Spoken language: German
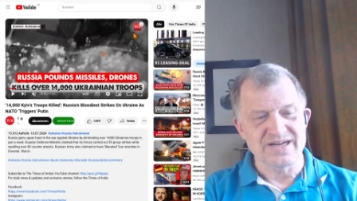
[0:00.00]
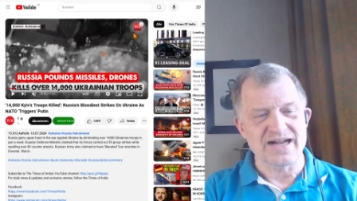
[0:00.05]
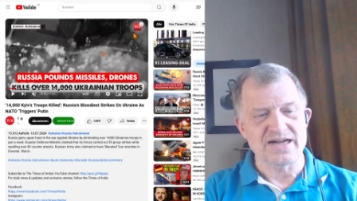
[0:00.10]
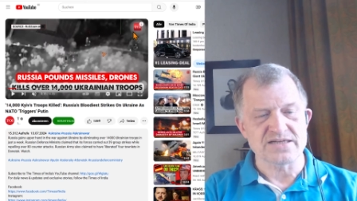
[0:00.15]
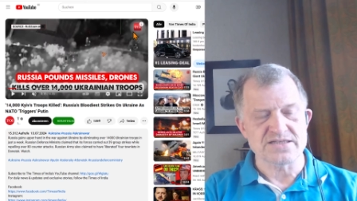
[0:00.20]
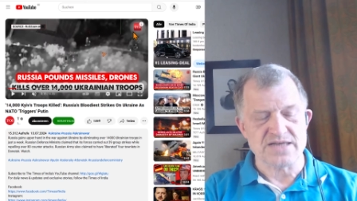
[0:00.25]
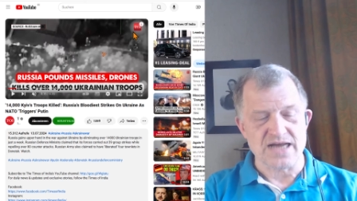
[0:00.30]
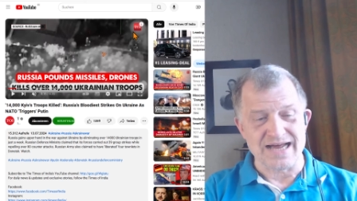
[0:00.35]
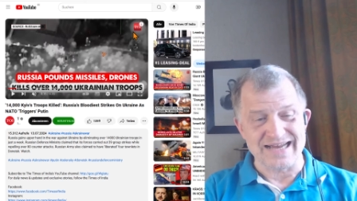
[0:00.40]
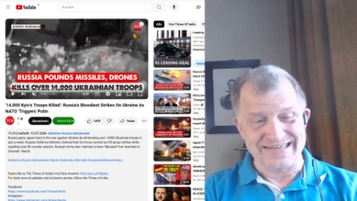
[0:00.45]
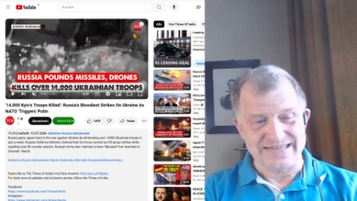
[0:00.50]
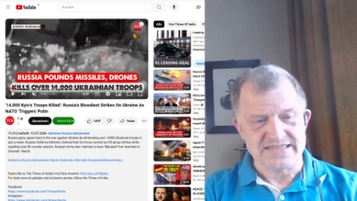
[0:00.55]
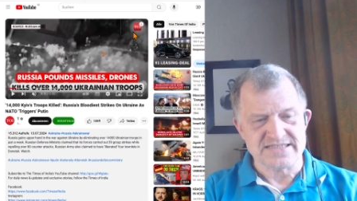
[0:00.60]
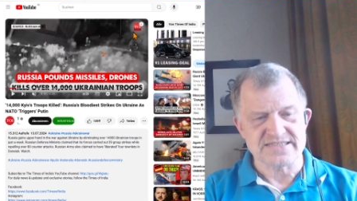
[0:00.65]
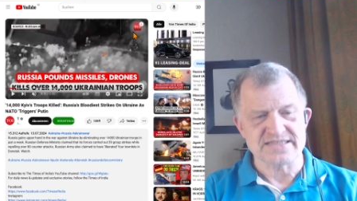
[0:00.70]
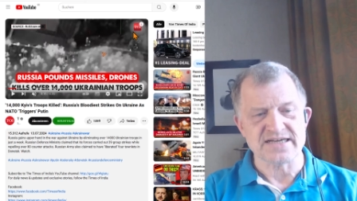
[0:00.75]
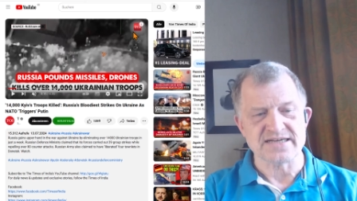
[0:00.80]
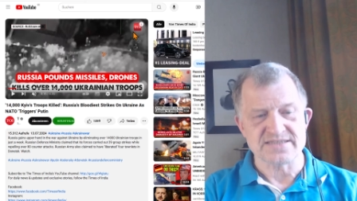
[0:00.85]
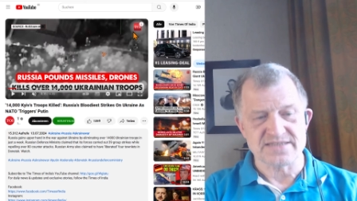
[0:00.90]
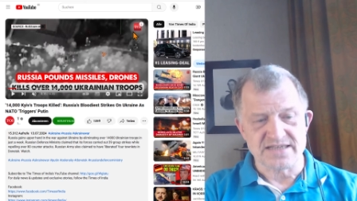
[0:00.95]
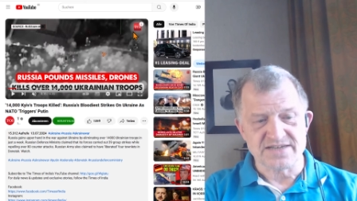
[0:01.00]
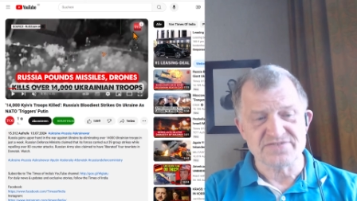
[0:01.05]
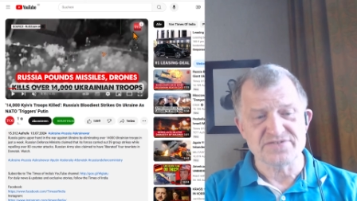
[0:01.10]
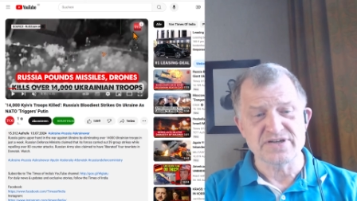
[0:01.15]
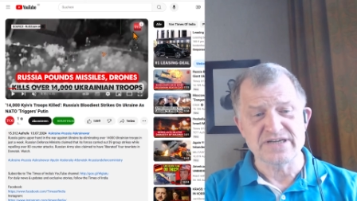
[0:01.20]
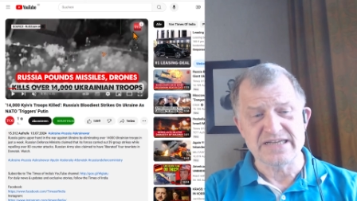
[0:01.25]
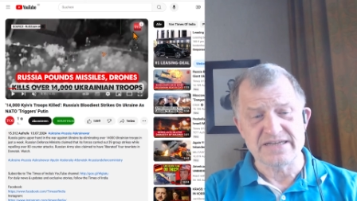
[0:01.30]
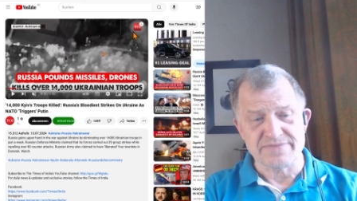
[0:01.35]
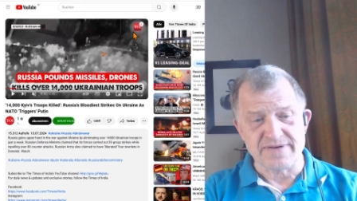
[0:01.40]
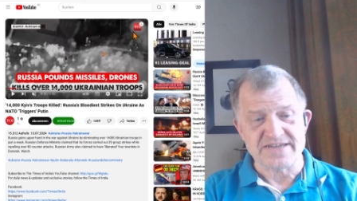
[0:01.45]
als dass, dass das für
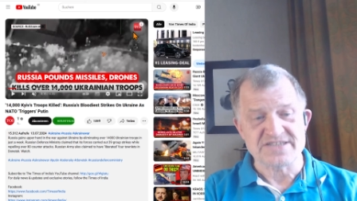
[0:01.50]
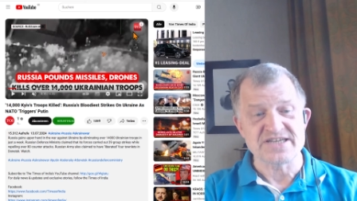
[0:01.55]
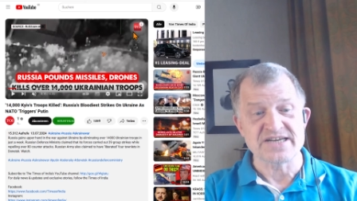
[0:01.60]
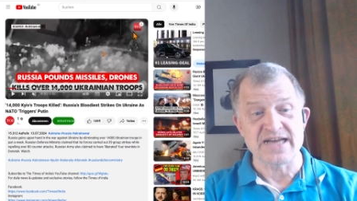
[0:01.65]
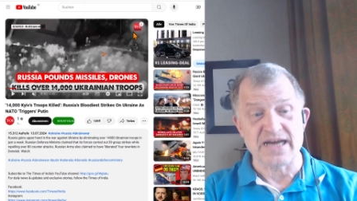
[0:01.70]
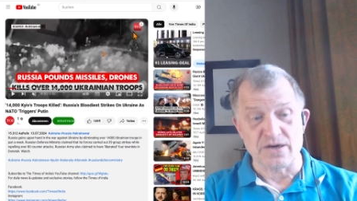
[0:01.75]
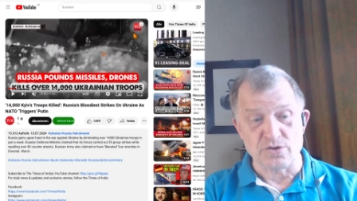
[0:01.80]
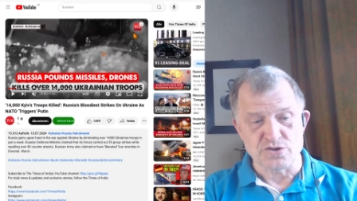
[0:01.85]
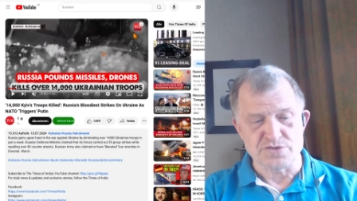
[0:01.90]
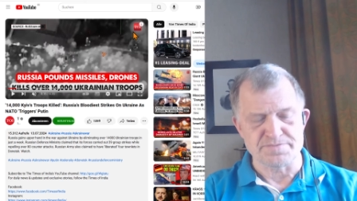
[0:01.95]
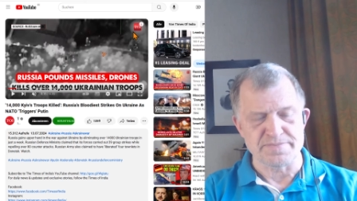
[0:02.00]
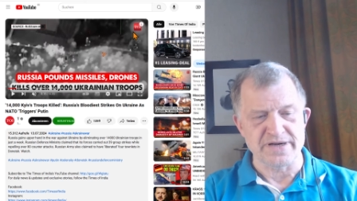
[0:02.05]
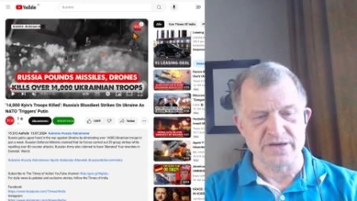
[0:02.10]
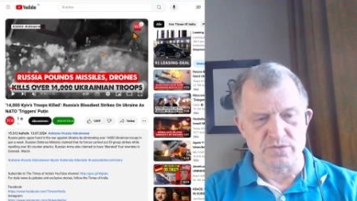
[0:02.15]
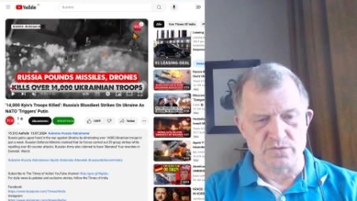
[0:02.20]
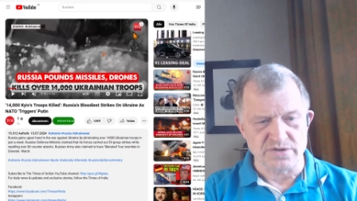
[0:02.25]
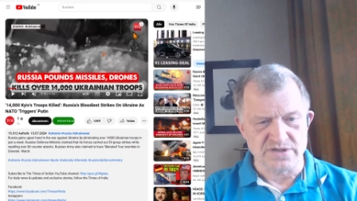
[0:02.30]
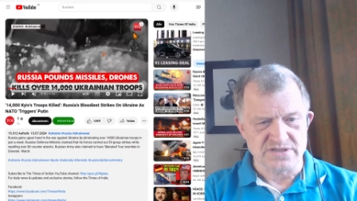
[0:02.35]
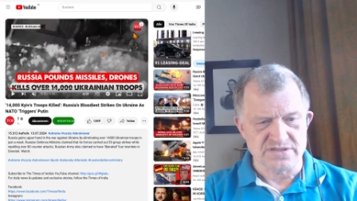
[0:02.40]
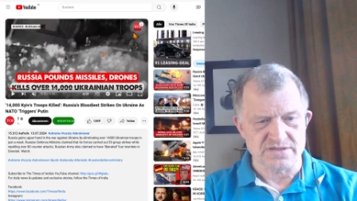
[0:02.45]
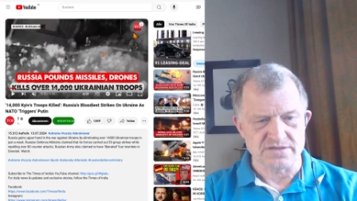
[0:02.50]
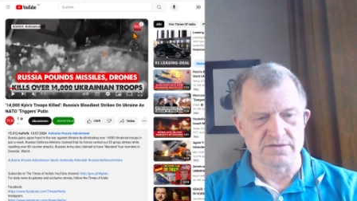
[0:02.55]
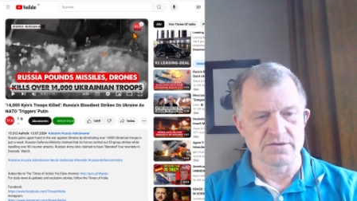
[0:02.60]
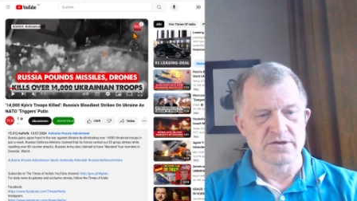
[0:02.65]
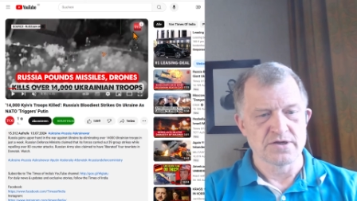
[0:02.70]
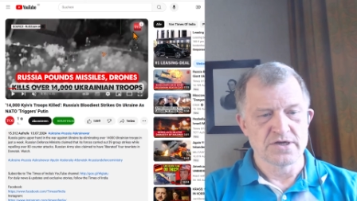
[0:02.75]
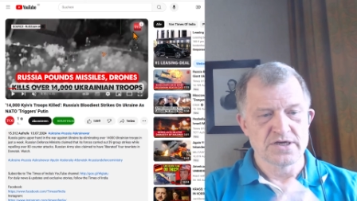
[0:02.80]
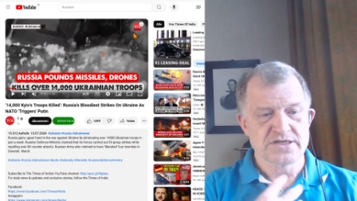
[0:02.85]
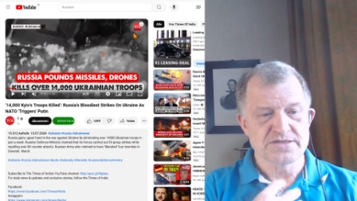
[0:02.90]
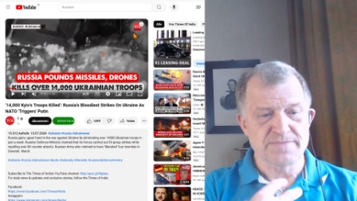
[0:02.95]
die quasi eine Ausbildung ist.
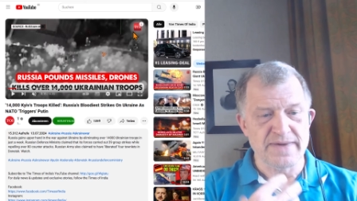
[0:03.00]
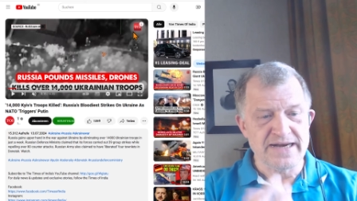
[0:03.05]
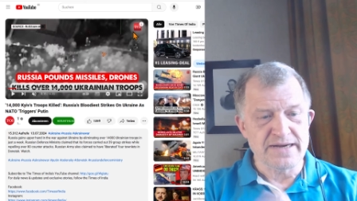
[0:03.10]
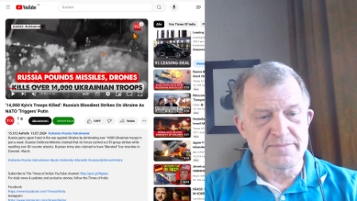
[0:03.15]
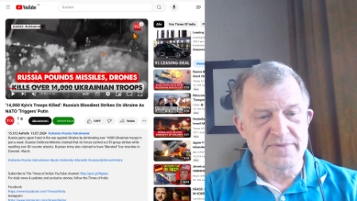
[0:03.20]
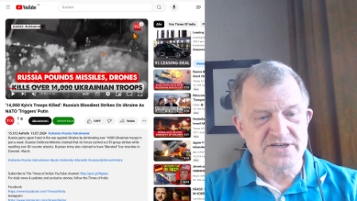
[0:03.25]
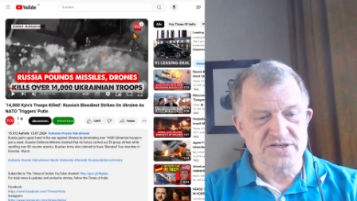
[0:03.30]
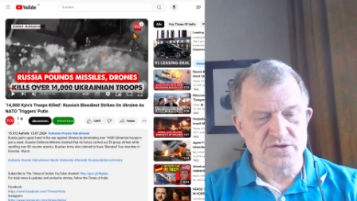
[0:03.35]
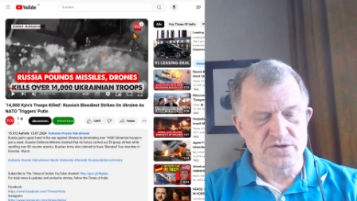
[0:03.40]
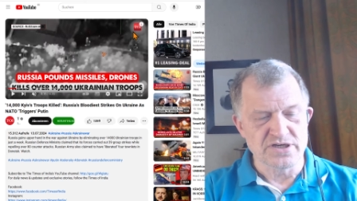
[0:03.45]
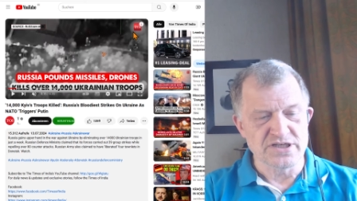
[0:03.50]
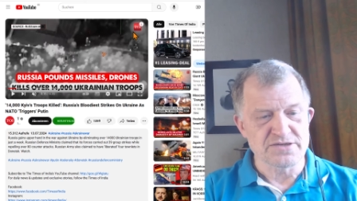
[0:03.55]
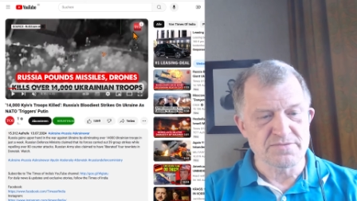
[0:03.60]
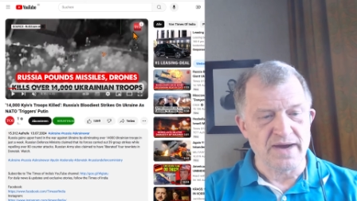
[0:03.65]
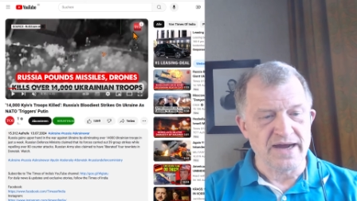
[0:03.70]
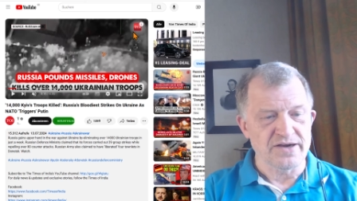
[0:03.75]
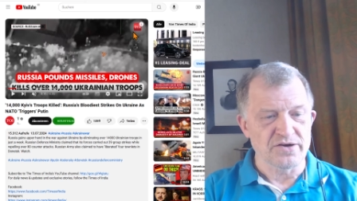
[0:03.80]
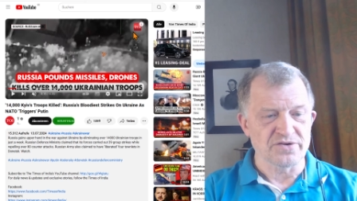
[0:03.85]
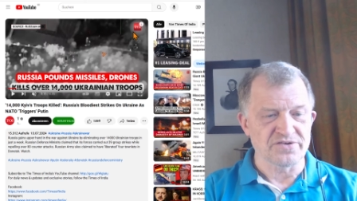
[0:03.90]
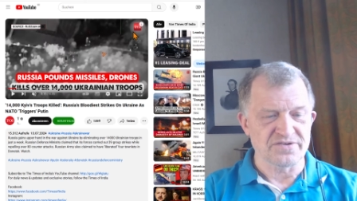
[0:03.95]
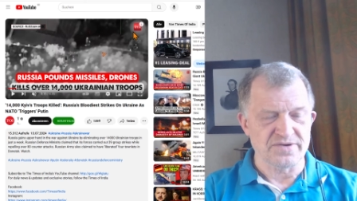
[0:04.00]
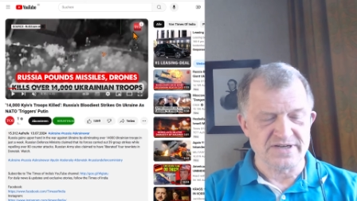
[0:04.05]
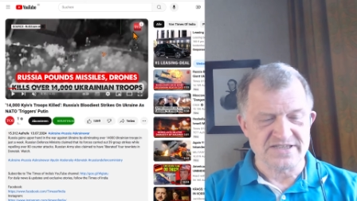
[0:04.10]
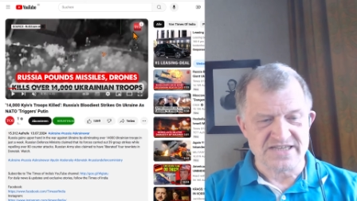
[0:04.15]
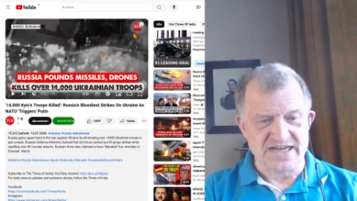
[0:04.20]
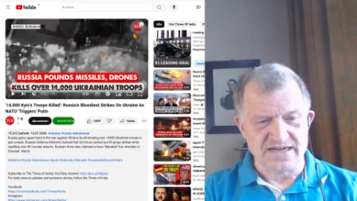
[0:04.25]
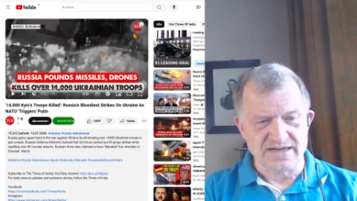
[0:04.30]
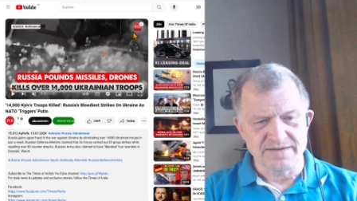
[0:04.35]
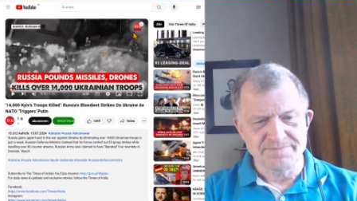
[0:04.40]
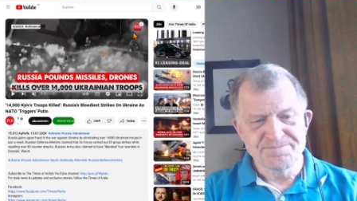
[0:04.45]
Das ist meine persönliche Meinung zu der
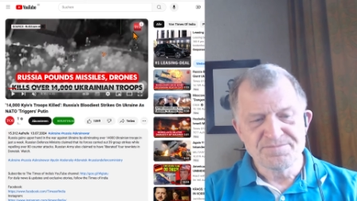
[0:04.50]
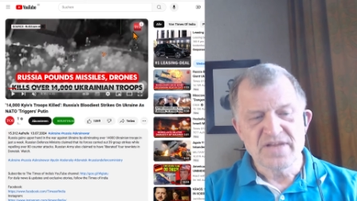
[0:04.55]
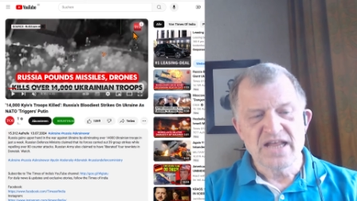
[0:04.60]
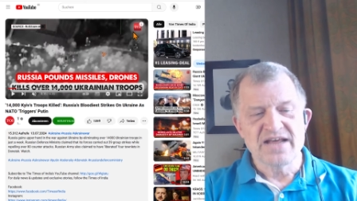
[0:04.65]
Sache.